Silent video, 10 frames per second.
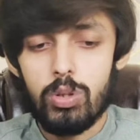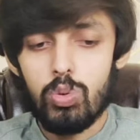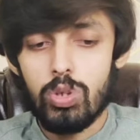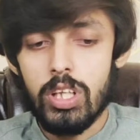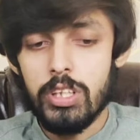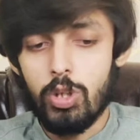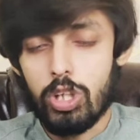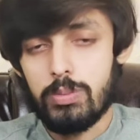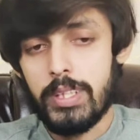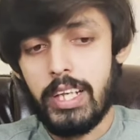पे गूगल
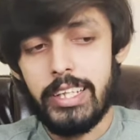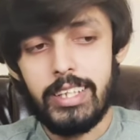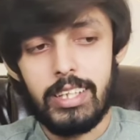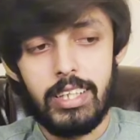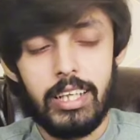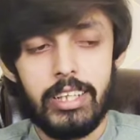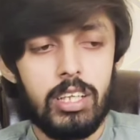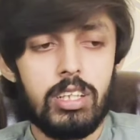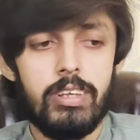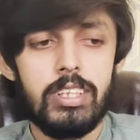डॉक्स पे क्लिक कर देना है
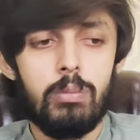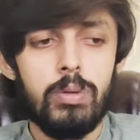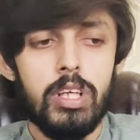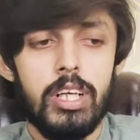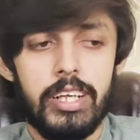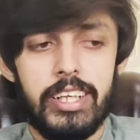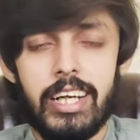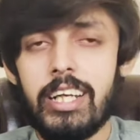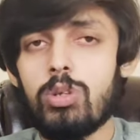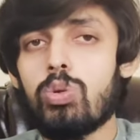या अदरवाइज़ आप
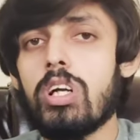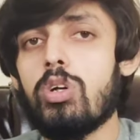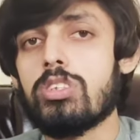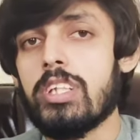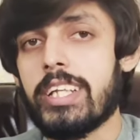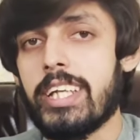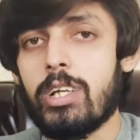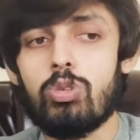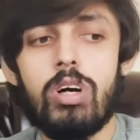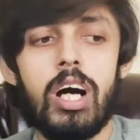डायरेक्टली गूगल डॉक्स
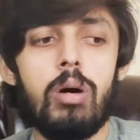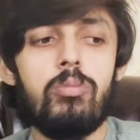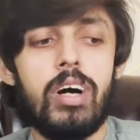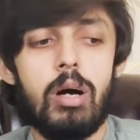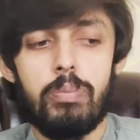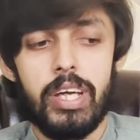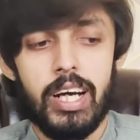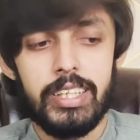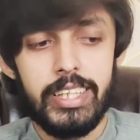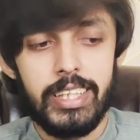लिखेंगे तो आप वहाँ पर
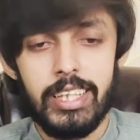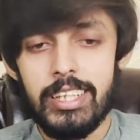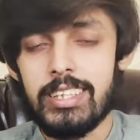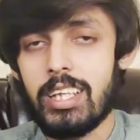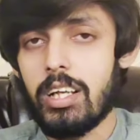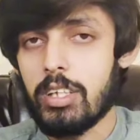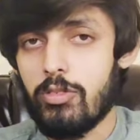आ जाएंगे इस तरह